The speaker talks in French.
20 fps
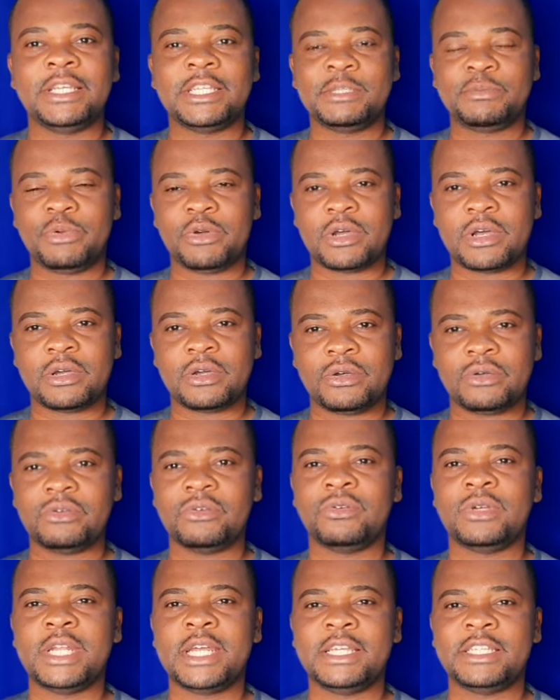diaspora
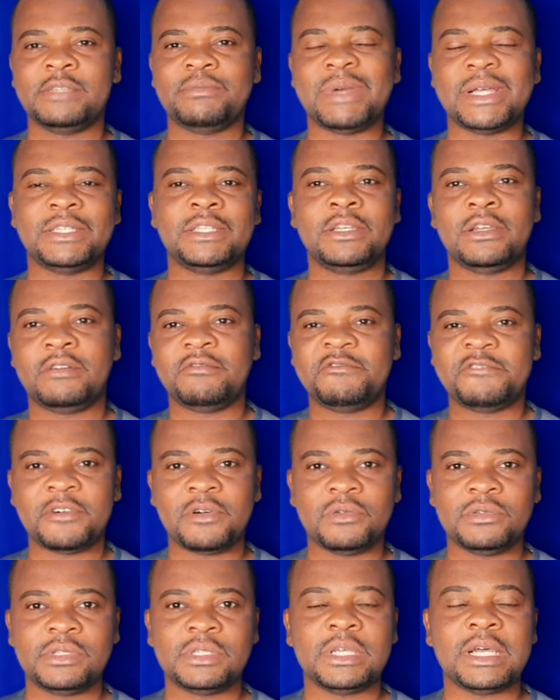congolaise basée en
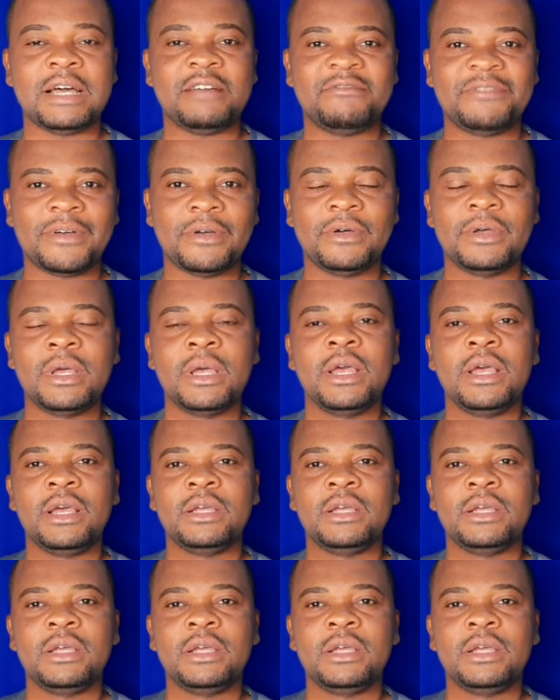France avant